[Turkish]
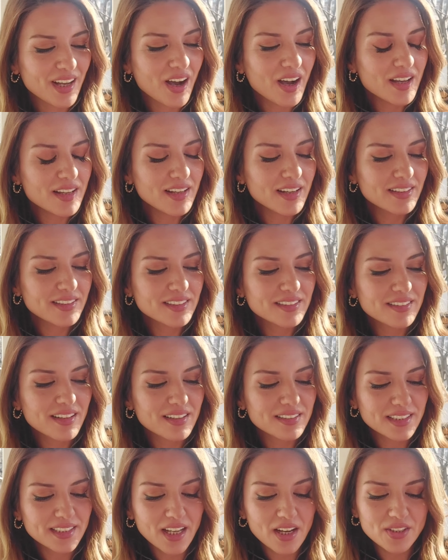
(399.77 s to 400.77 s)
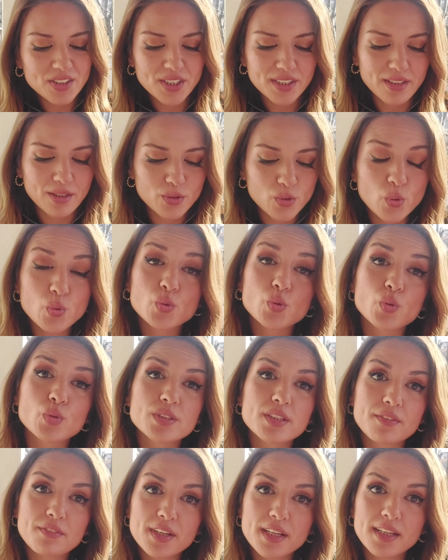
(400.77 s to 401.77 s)
eyelinerlarda gerçekten çok çok
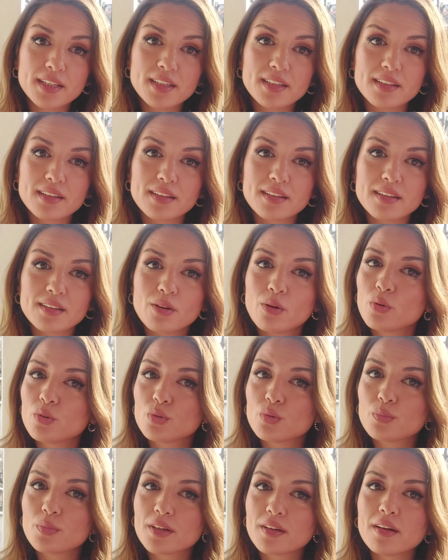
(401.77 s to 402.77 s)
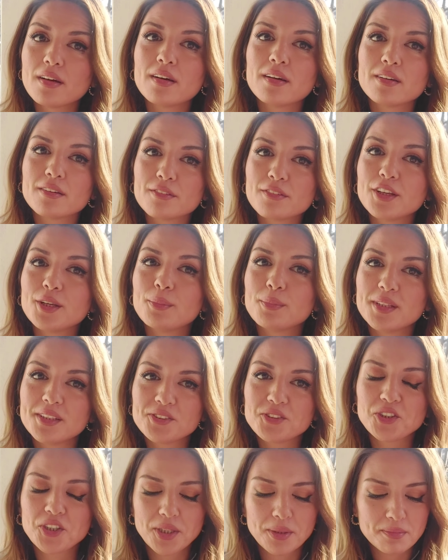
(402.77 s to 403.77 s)
severek 10 e, on numara
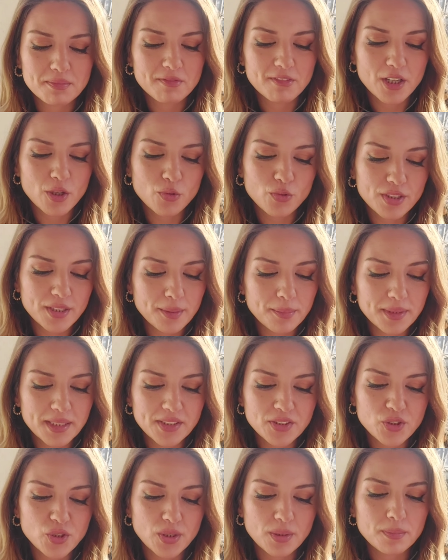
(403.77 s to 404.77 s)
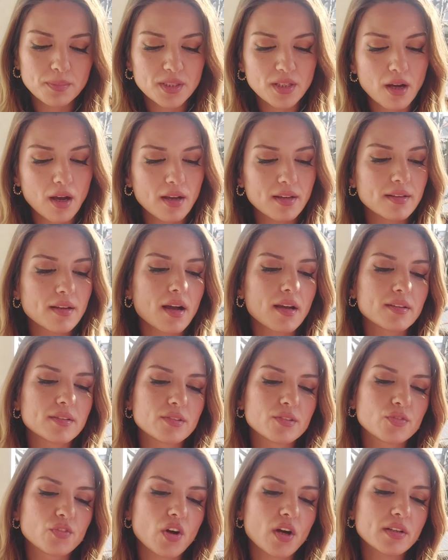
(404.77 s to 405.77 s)
verebileceğim ve önerebileceğim bir
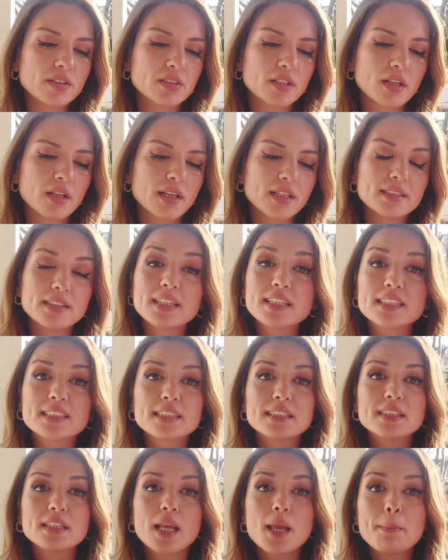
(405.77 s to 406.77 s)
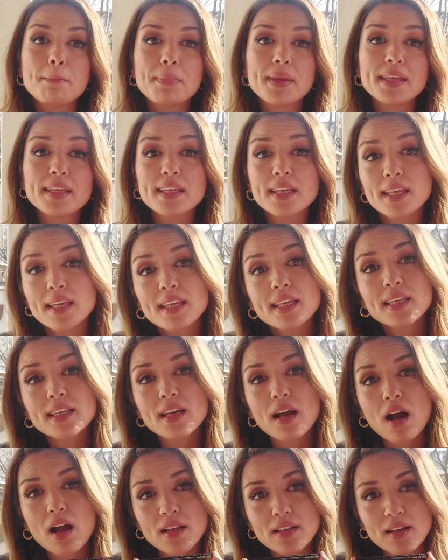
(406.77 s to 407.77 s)
eyeliner var. NYX'in pink Ink
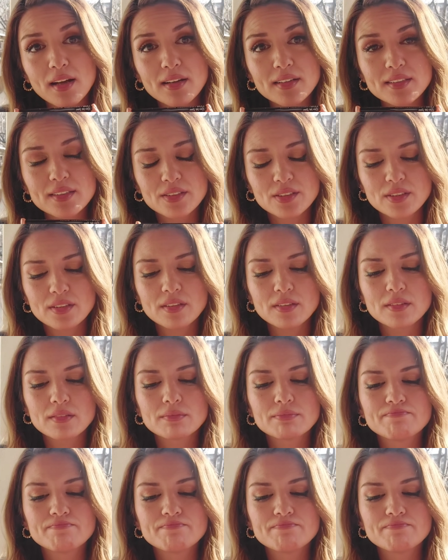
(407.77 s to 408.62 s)
Eyeliner'ı